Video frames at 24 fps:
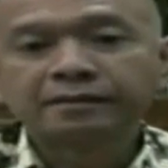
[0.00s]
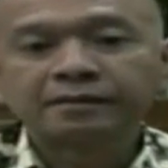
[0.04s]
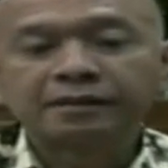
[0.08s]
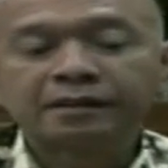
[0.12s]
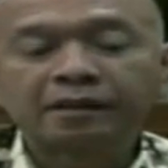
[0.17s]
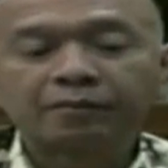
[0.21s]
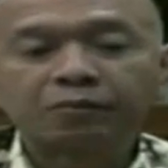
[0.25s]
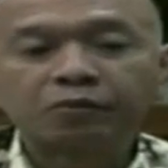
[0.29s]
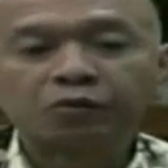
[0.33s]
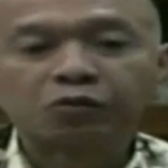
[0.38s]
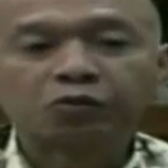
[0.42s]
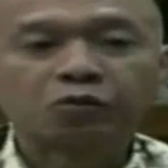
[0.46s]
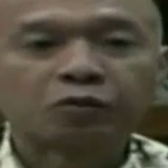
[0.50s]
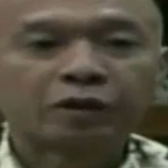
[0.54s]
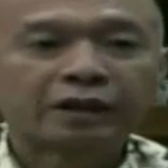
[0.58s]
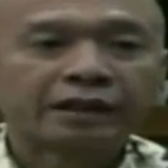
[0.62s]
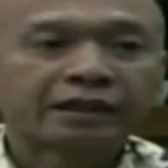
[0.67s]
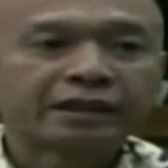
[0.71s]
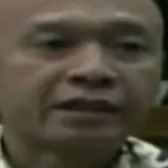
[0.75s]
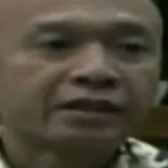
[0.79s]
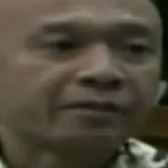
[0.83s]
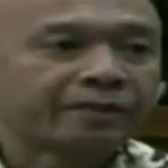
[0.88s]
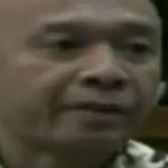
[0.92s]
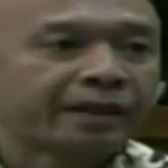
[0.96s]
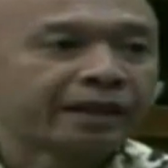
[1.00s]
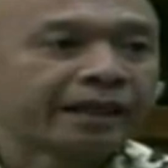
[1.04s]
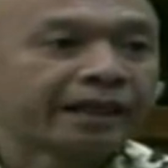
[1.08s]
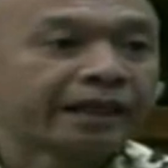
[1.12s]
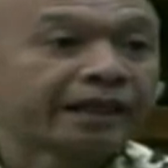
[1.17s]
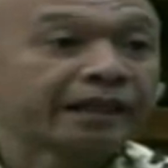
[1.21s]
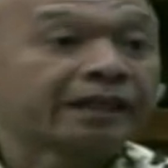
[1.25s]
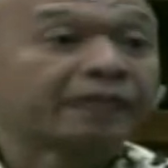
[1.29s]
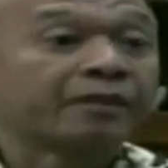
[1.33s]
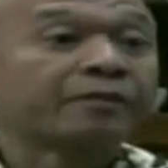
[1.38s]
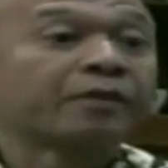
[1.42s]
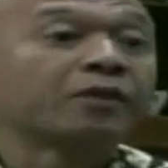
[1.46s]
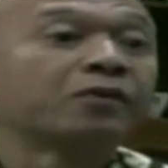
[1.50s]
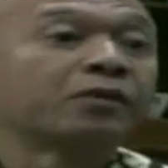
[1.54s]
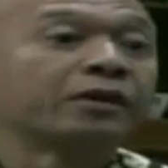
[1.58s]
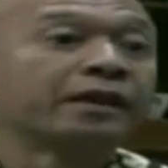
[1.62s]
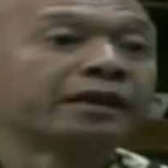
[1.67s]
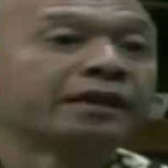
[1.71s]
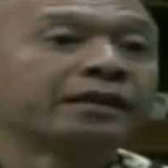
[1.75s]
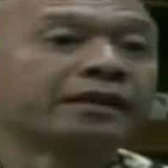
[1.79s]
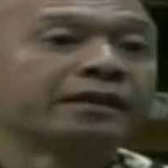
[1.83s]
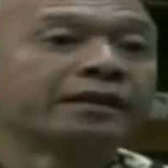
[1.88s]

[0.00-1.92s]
kebutuhan di Jepara ini terpenuhi.